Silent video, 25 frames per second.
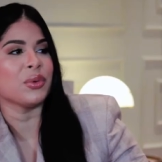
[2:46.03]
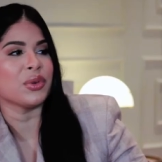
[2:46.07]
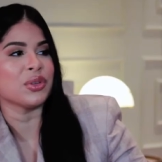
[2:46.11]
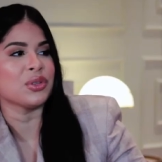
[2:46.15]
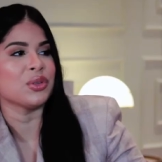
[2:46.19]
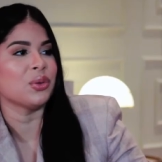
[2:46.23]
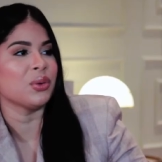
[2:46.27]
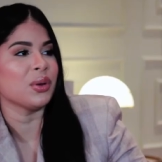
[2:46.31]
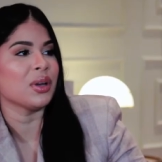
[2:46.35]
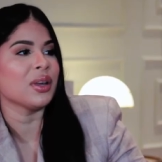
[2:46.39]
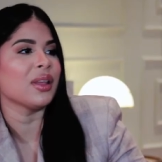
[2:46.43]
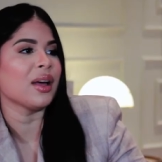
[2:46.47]
pues
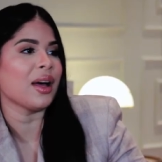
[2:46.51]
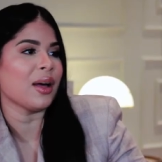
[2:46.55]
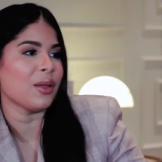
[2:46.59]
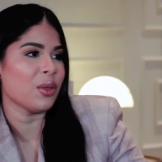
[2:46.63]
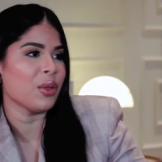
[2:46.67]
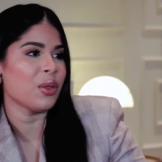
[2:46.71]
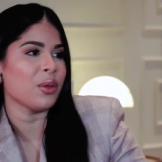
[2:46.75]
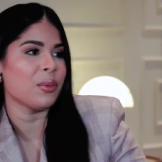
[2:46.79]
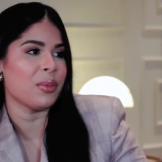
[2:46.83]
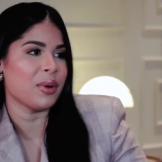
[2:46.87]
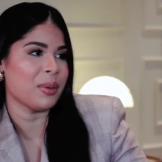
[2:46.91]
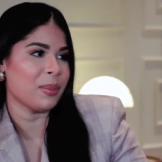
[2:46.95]
nunca he
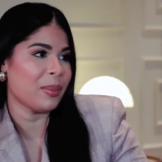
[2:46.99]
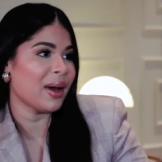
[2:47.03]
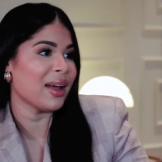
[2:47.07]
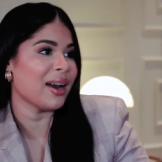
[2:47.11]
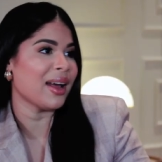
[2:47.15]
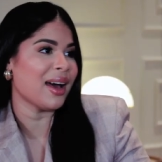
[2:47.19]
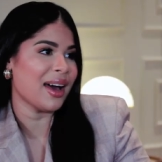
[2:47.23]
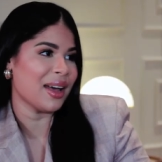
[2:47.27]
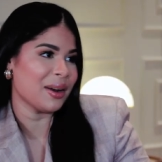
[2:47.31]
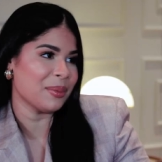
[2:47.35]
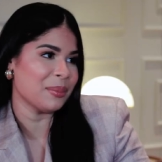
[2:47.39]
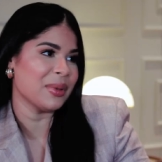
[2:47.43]
dejado de
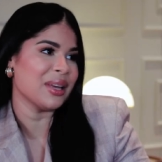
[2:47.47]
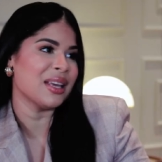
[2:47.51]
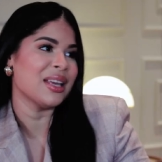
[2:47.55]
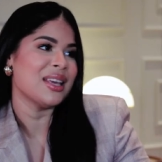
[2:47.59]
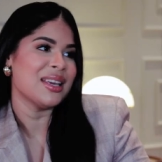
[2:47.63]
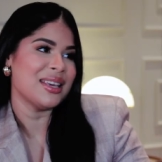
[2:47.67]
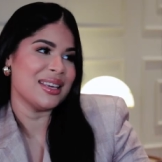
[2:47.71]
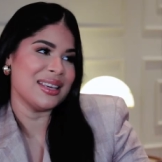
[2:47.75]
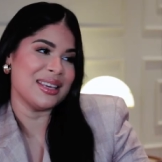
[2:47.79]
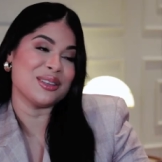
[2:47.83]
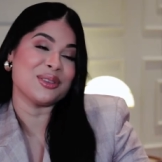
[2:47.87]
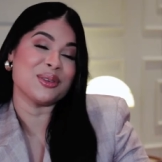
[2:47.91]
prepararme
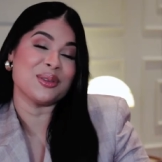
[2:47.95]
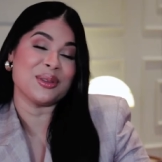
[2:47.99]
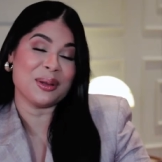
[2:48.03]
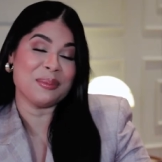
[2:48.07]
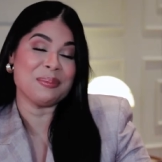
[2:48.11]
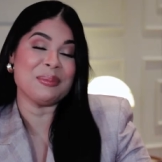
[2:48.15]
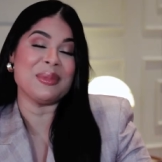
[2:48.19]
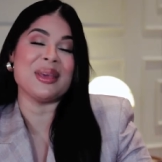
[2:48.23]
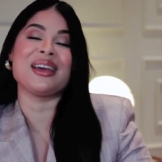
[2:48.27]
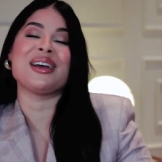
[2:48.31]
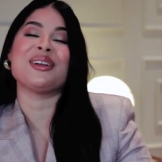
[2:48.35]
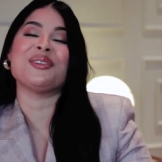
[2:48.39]
y eso
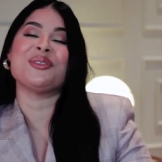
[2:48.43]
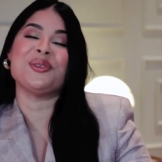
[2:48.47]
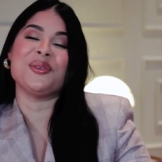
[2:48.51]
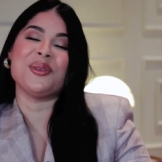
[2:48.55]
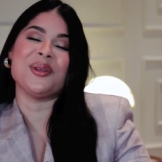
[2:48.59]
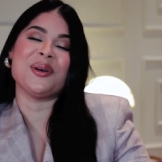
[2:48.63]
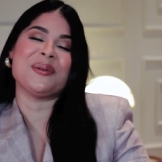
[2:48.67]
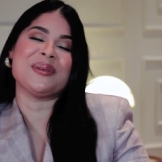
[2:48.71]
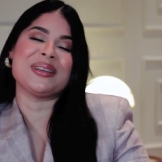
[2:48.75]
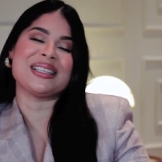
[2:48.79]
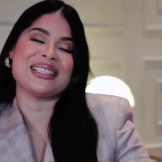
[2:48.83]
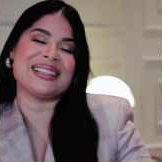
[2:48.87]
también
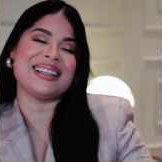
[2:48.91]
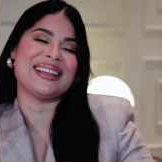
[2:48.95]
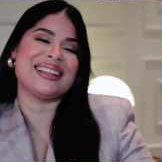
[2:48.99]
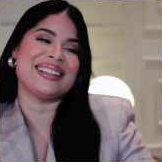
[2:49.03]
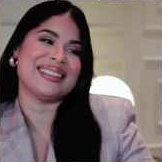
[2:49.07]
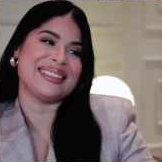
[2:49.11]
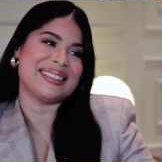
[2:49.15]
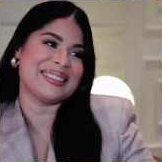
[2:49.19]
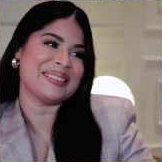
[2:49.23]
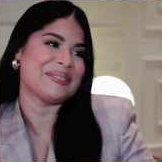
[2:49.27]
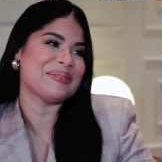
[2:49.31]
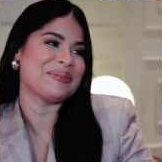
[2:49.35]
ayuda bastante.